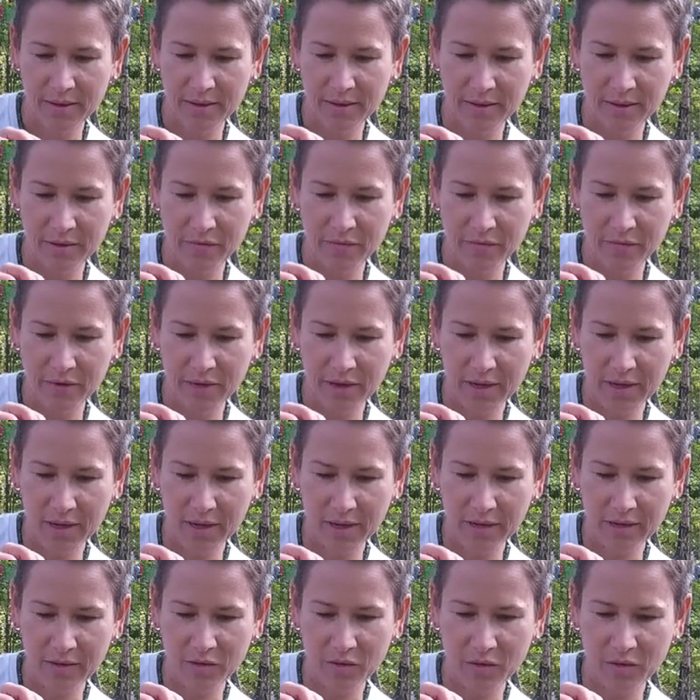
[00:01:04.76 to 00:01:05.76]
Einfach
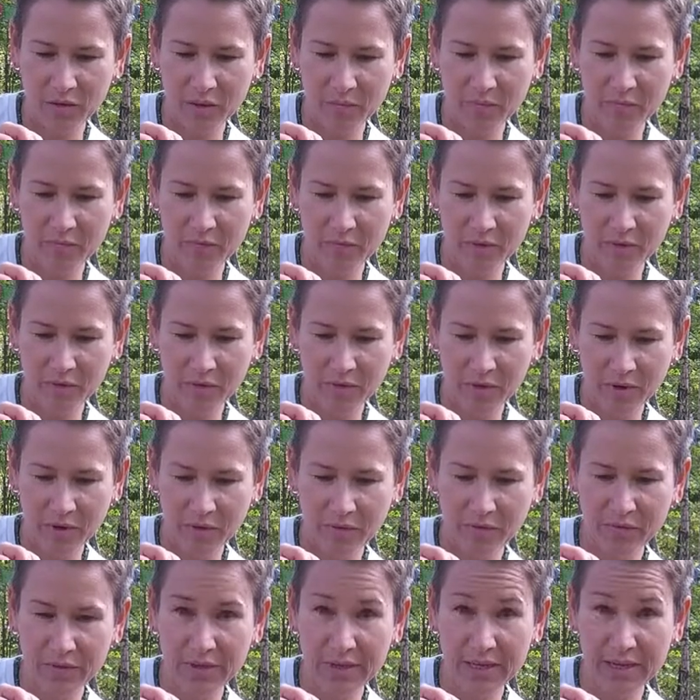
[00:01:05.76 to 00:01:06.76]
einen Tropfen
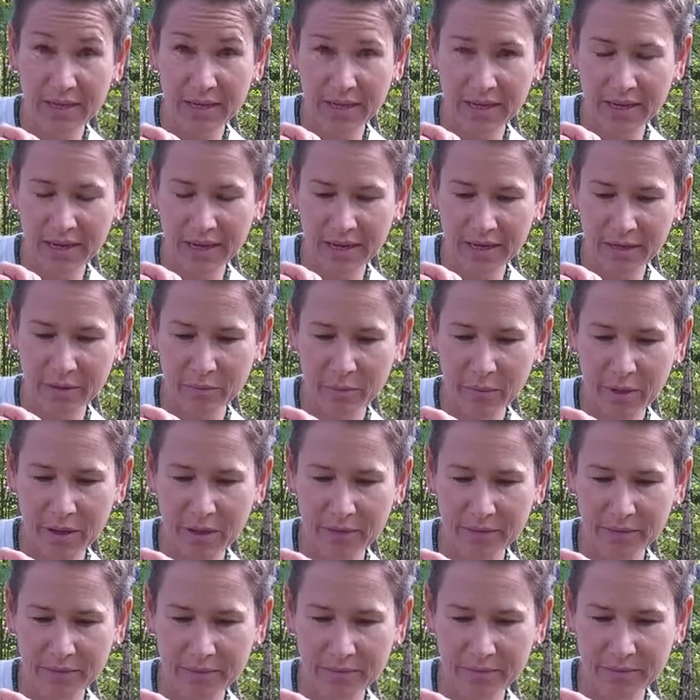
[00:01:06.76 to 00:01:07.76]
auf die linke Hand
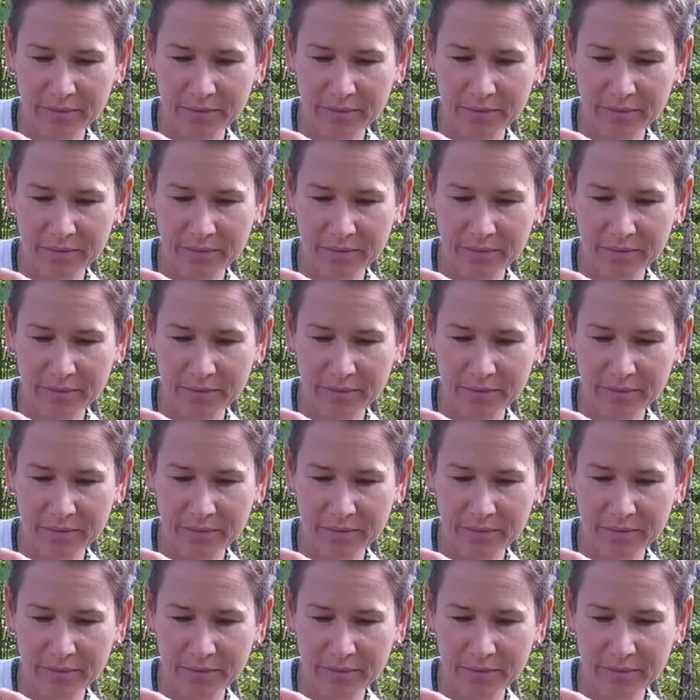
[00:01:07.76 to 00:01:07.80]
machen.